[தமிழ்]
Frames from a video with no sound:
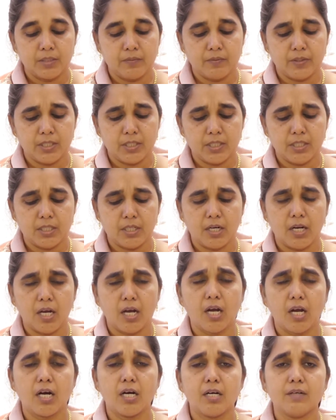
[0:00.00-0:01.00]
இவைகள்
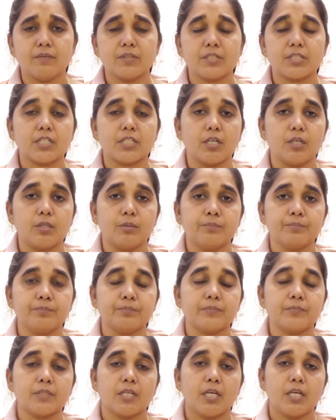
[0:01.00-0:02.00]
எல்லாவற்றிலும்
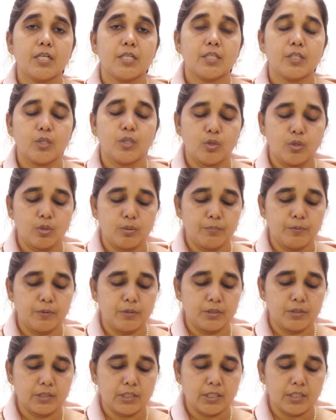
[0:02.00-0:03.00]
யோபு
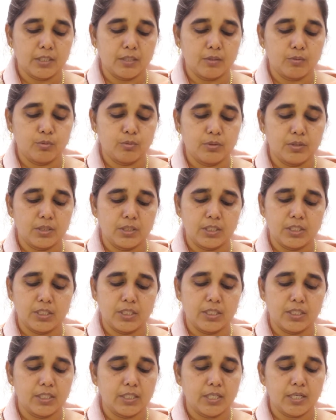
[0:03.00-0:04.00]
தன்
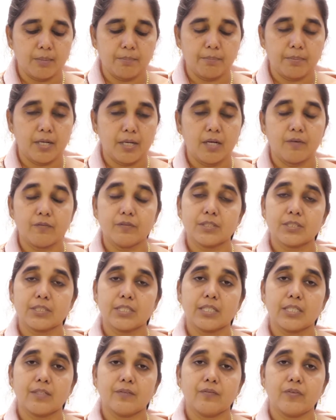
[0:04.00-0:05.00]
உதடுகளினால் பாவம்
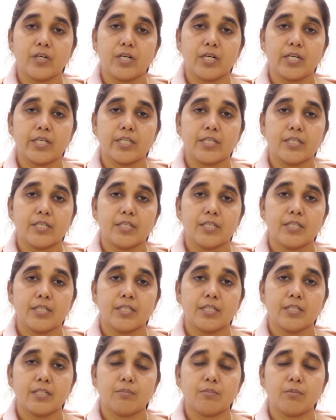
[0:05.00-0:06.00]
செய்யவில்லை
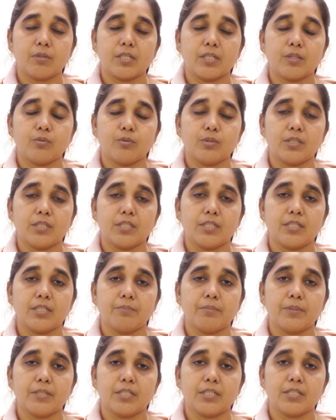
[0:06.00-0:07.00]
நம்முடைய உதடு
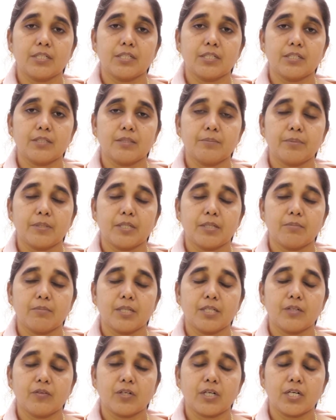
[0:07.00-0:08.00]
எப்படி இருக்கிறது
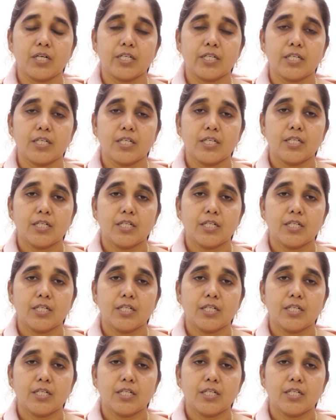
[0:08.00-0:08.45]
பிரியமானவர்களே